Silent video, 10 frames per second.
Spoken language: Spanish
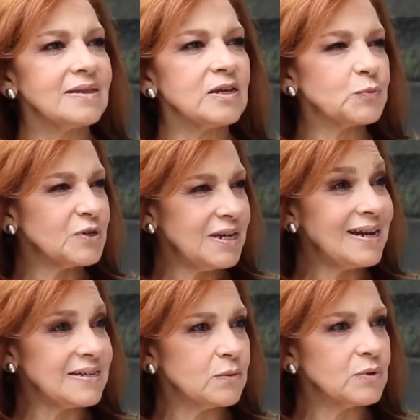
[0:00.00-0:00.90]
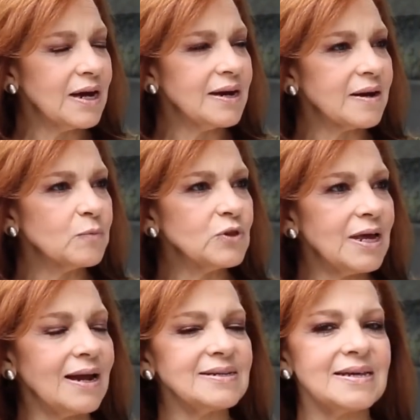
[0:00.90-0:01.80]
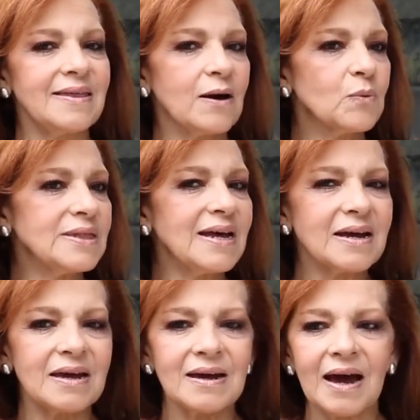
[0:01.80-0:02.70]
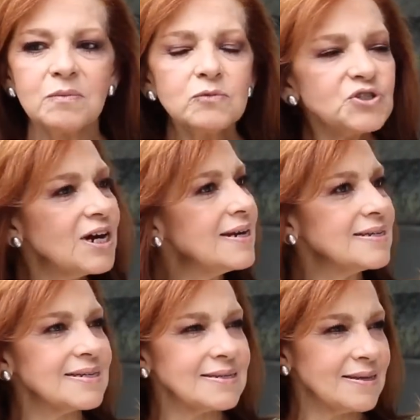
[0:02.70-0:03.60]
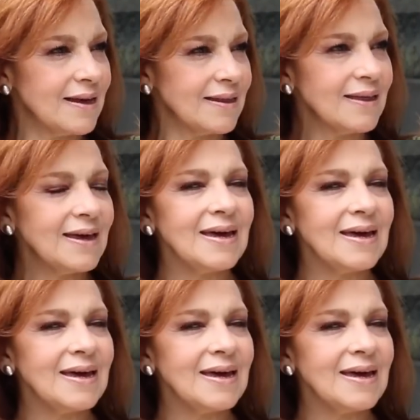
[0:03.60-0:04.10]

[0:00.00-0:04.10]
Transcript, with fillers: después de la Segunda Guerra Mundial, se da cuenta que hay mucha necesidad